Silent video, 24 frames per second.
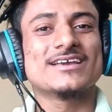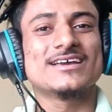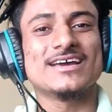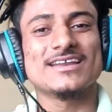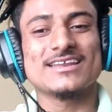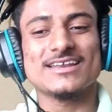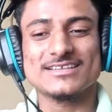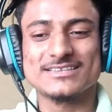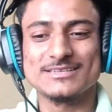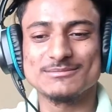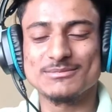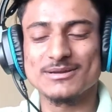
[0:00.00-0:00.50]

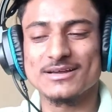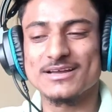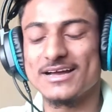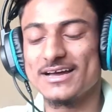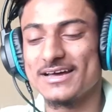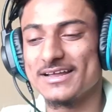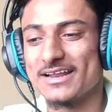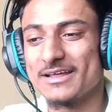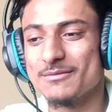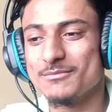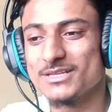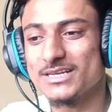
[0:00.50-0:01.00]
करियर सबका
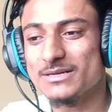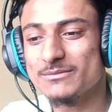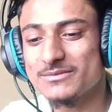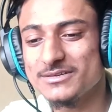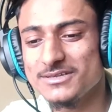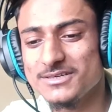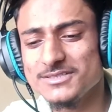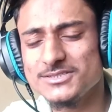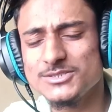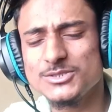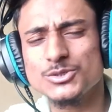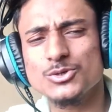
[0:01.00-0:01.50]
खा रहा है
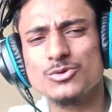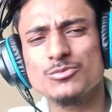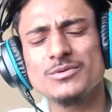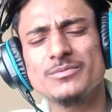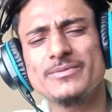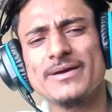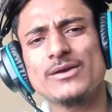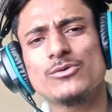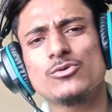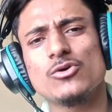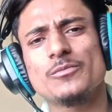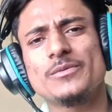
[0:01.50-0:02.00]
मतलब किसी को भी
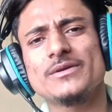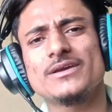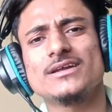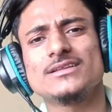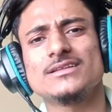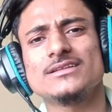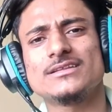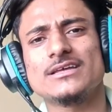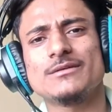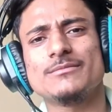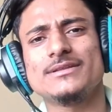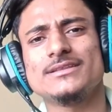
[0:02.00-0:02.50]
भाई कॉपी
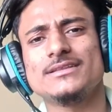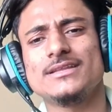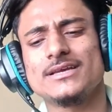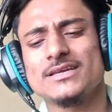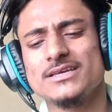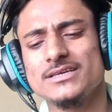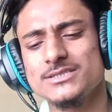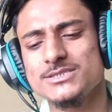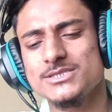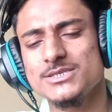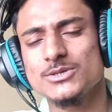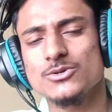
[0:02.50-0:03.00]
कर देता है बंदा
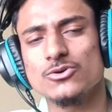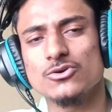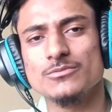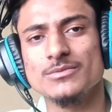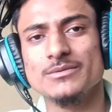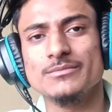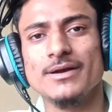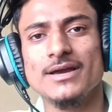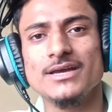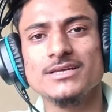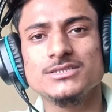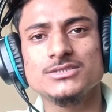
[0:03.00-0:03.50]
किसी को
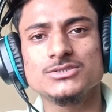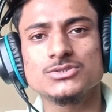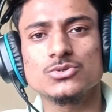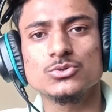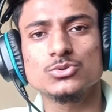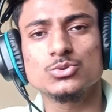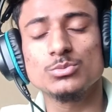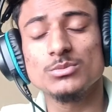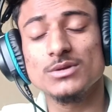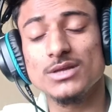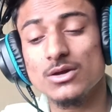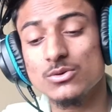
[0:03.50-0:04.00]
भी भाई
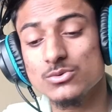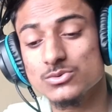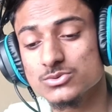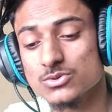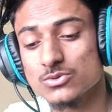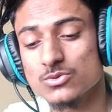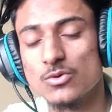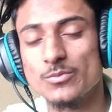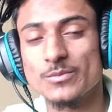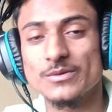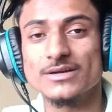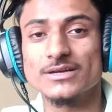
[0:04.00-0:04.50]
जिसको तुम ले आओ
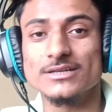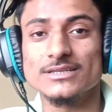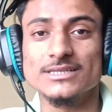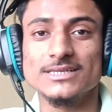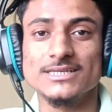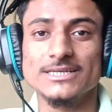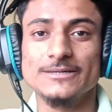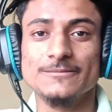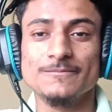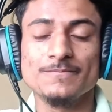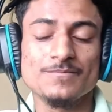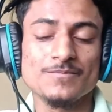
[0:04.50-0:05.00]
उसको कॉपी कर
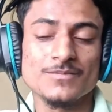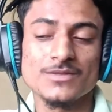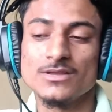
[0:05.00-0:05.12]
देगा